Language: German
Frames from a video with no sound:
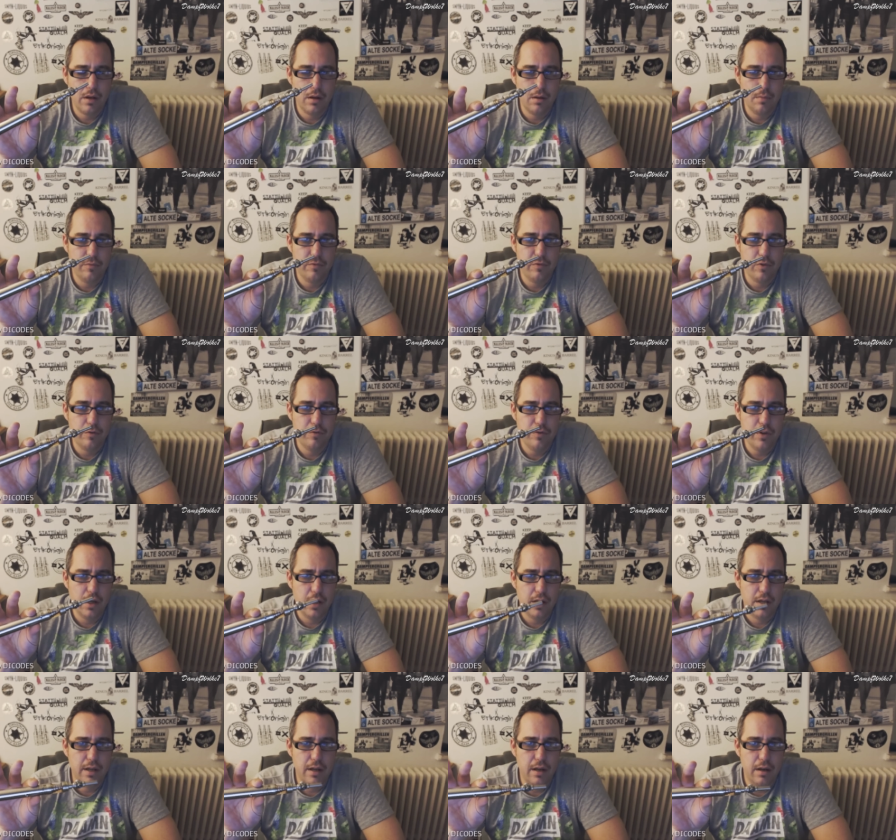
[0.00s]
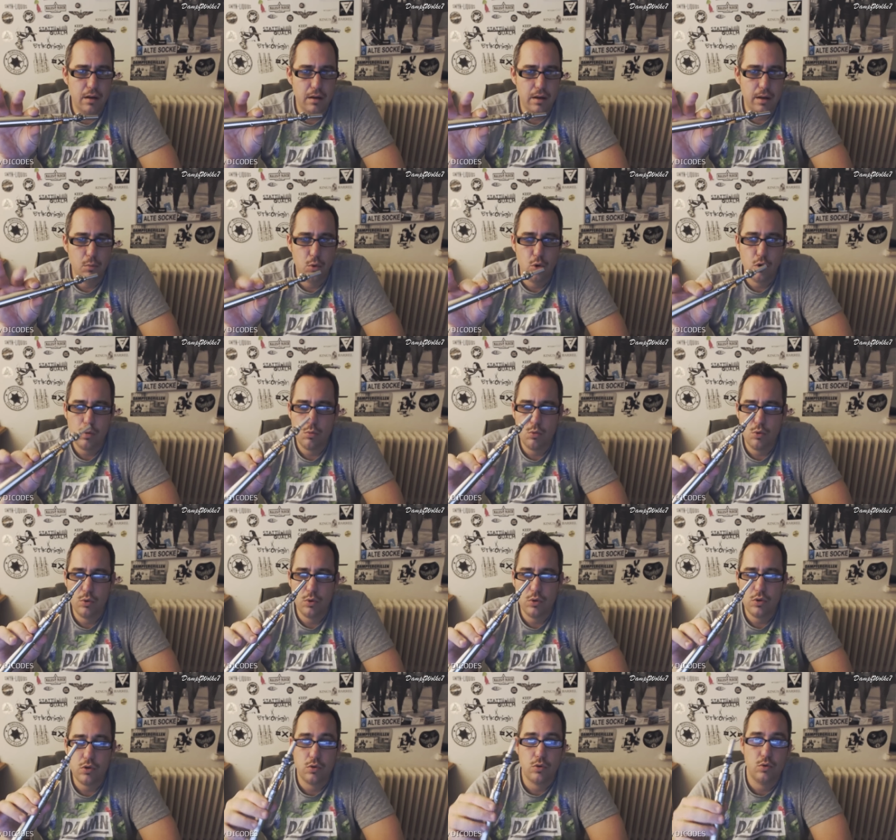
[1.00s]
ähm, V4 in der, im
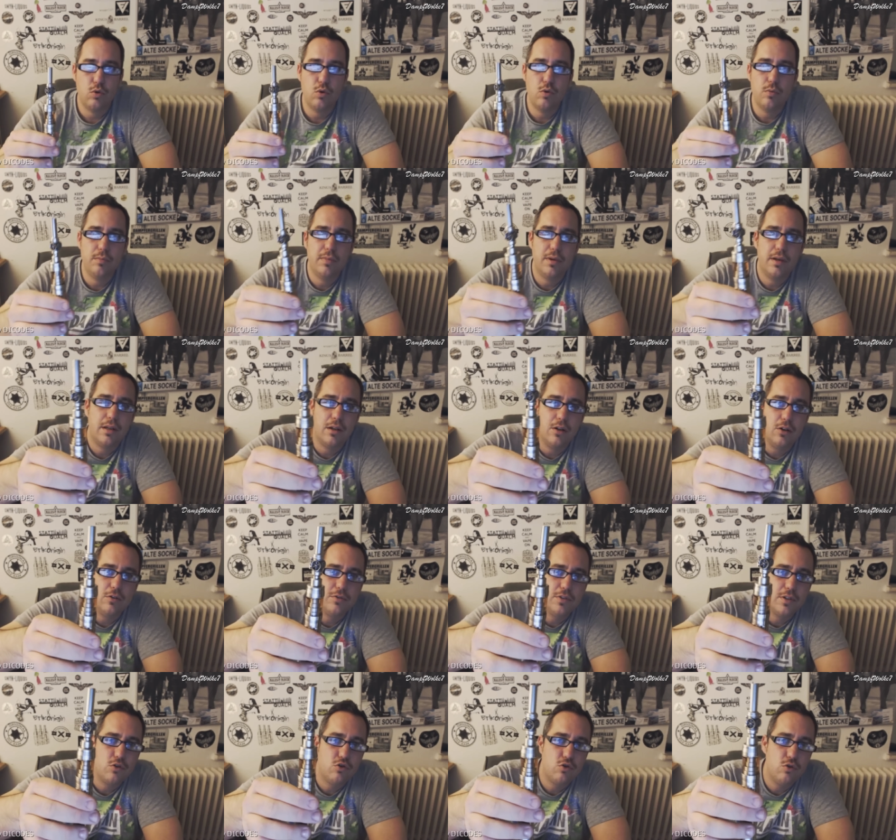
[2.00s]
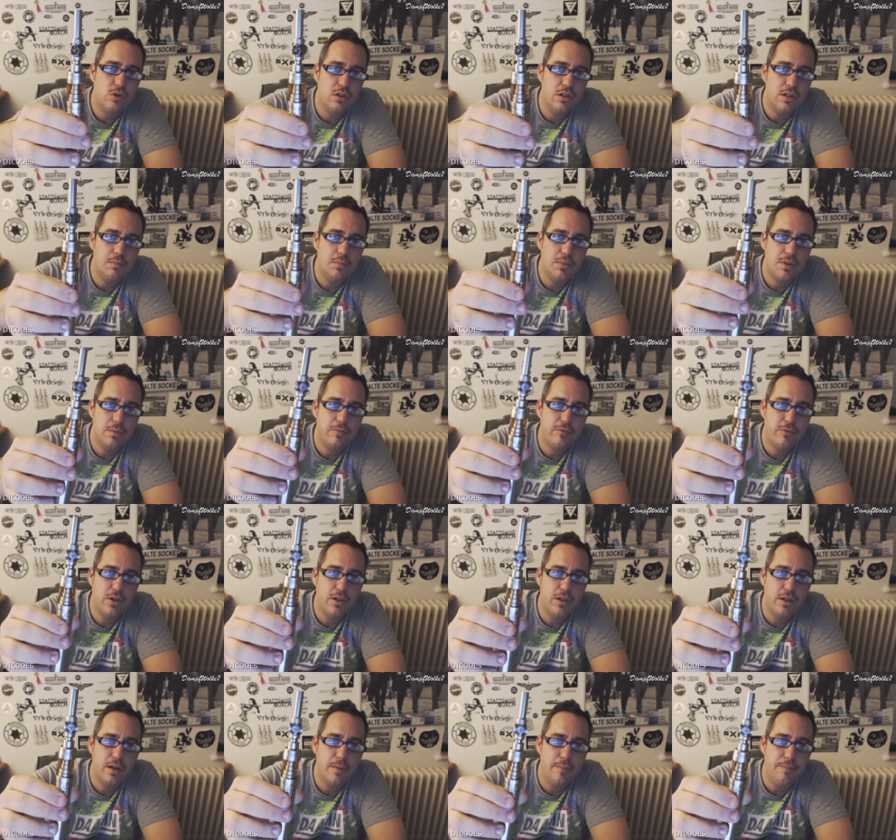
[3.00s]
Long-Modus und obendrauf das schöne Drip-Tipp
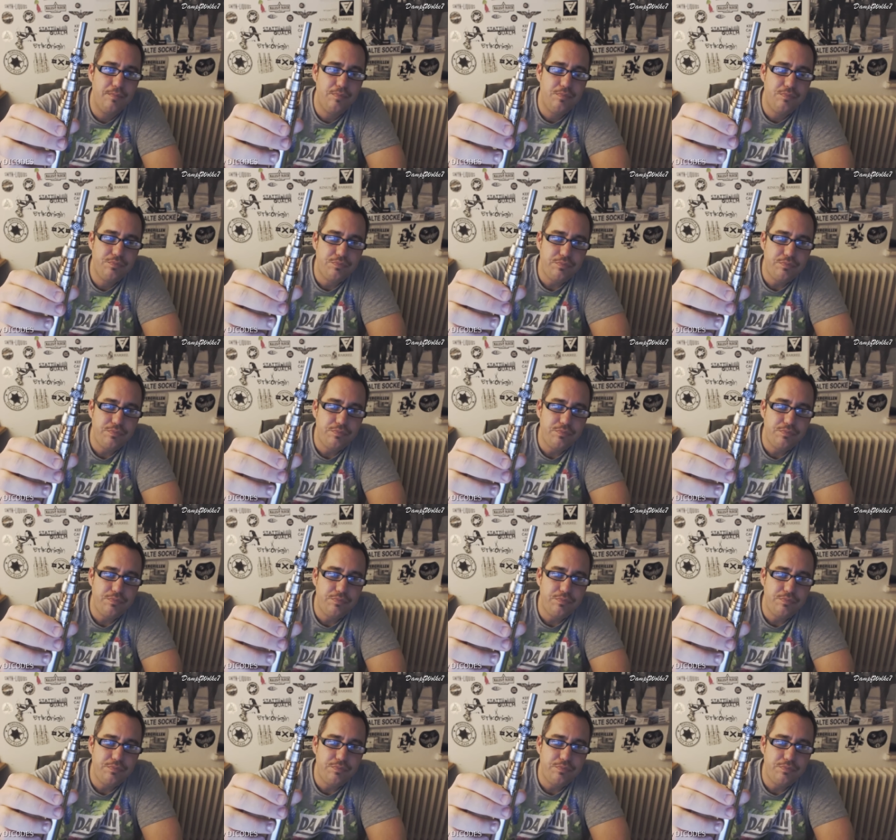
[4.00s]
von der